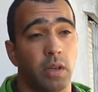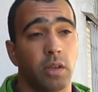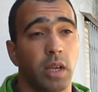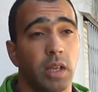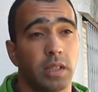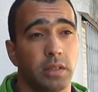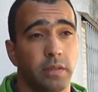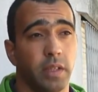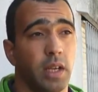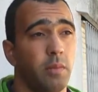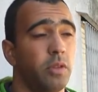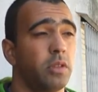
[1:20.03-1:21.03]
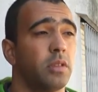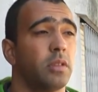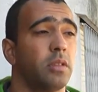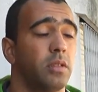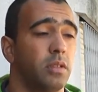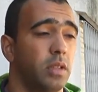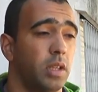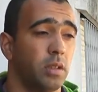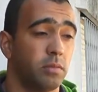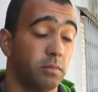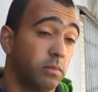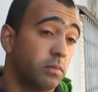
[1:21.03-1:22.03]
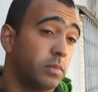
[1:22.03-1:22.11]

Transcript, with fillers: a lo que clasificamos, es un